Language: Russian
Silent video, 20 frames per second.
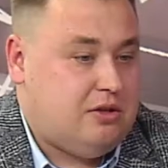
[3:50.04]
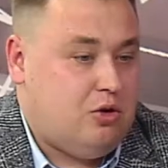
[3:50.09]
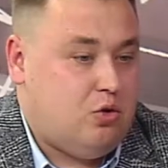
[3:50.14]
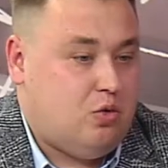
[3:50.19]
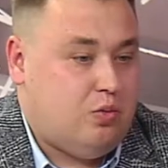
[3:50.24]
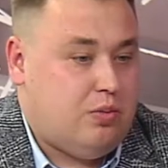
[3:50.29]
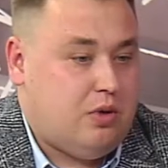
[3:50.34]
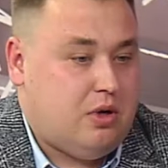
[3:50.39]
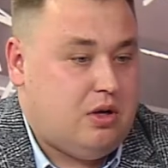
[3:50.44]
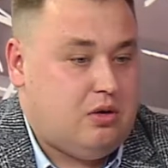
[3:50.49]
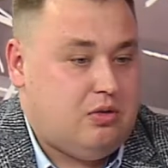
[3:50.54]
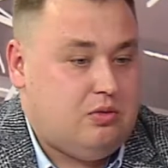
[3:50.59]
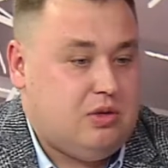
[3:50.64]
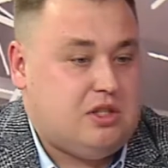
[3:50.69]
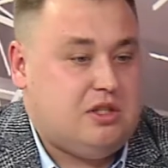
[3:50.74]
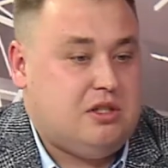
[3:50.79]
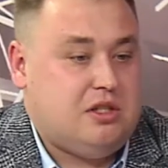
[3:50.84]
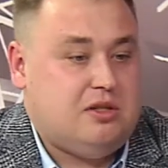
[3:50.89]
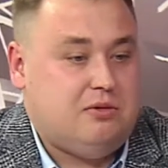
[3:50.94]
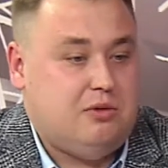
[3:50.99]
группа, у
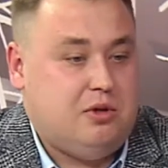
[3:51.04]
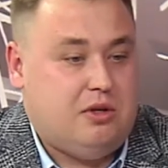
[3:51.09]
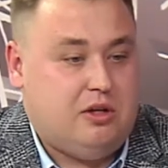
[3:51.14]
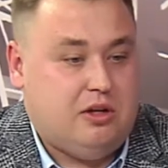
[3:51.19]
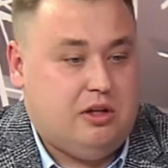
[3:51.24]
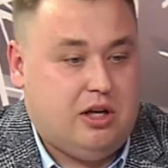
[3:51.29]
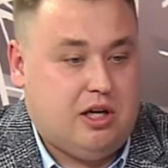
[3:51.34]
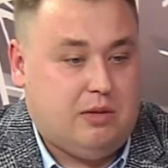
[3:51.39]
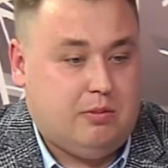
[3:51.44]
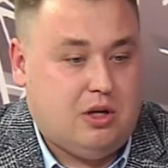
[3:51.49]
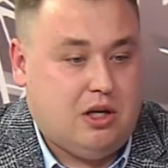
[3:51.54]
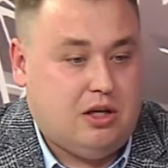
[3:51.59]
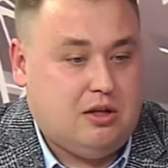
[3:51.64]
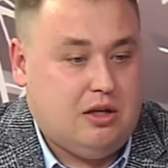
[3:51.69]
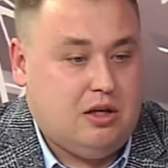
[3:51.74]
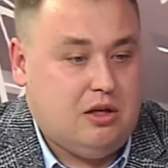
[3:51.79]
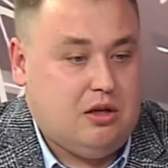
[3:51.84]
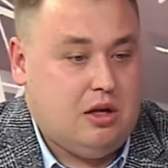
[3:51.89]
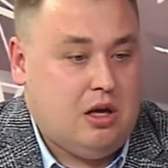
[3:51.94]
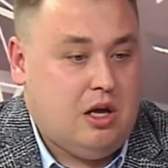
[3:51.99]
нас есть свой
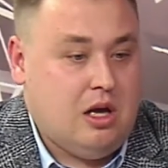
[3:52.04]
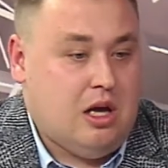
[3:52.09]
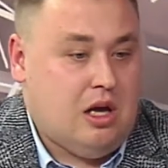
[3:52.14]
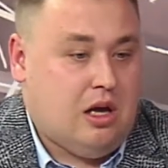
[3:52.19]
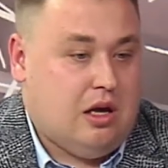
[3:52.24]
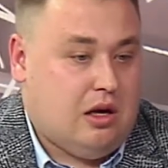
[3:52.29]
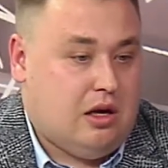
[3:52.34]
телеграм-канал. Mm-hmm.